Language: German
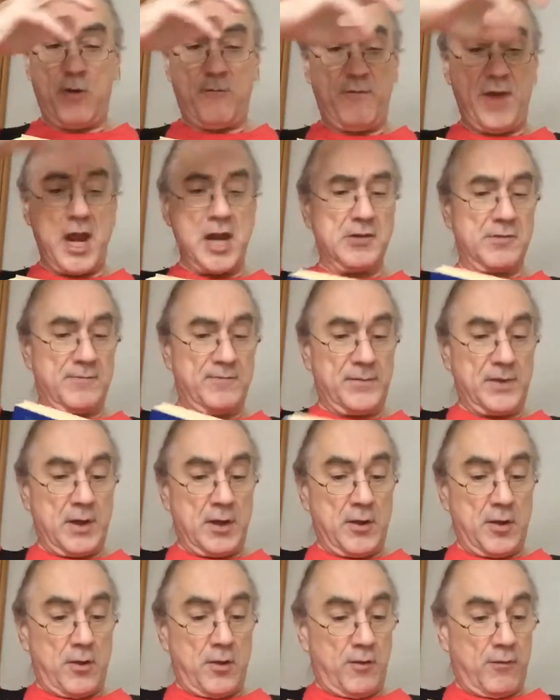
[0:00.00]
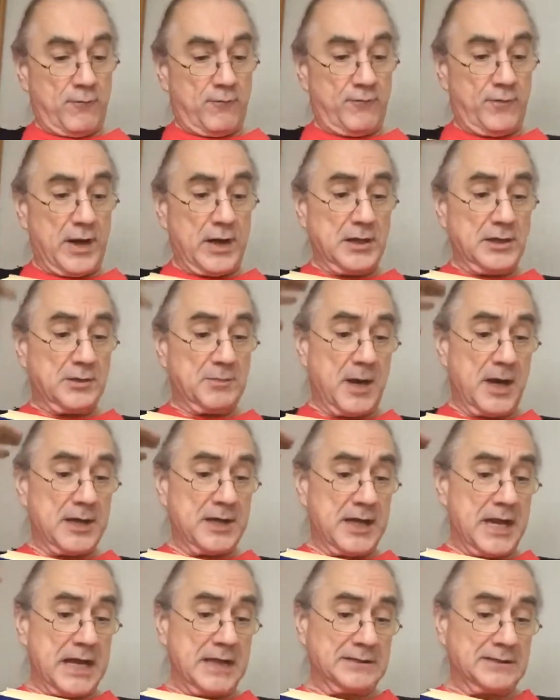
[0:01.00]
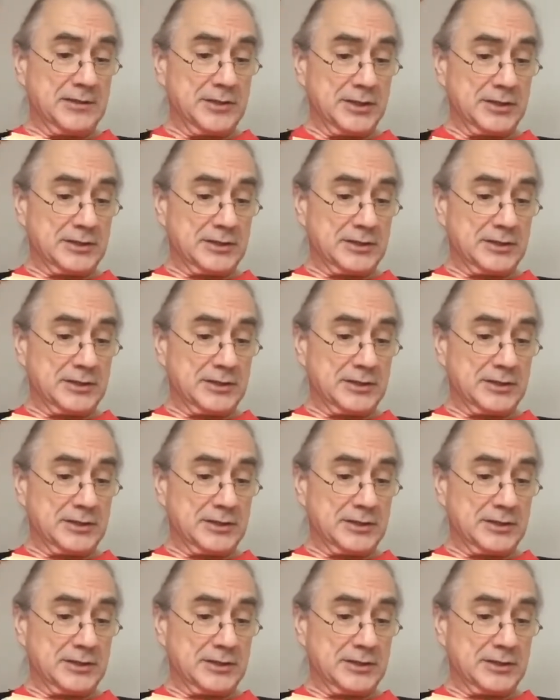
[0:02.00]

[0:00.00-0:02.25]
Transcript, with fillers: Wenn, wenn ich meinen Esel